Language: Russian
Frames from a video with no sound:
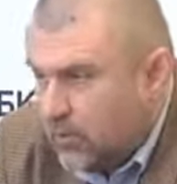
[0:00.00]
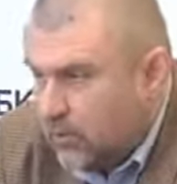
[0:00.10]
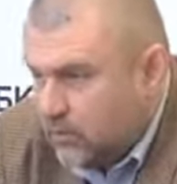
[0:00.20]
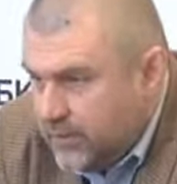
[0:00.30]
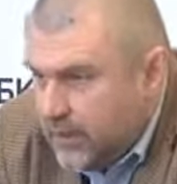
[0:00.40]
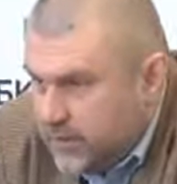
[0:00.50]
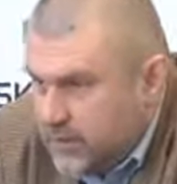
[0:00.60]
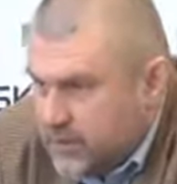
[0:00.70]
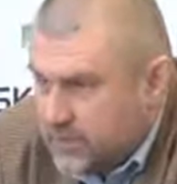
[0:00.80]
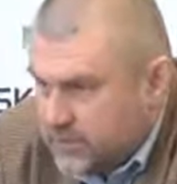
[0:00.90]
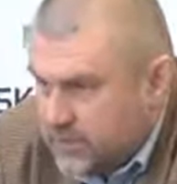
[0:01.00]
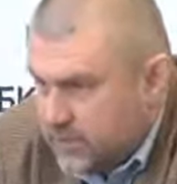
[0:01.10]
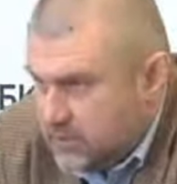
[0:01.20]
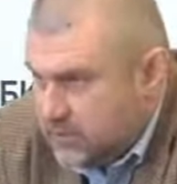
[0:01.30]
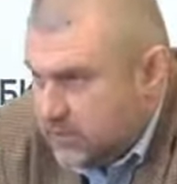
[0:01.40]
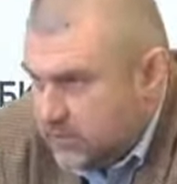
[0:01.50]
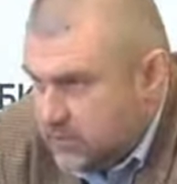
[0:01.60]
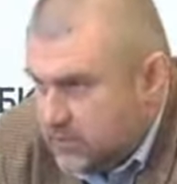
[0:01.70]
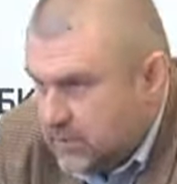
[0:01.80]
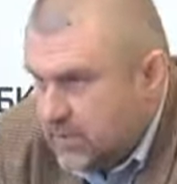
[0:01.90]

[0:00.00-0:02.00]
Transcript: У людей денег почти не остается.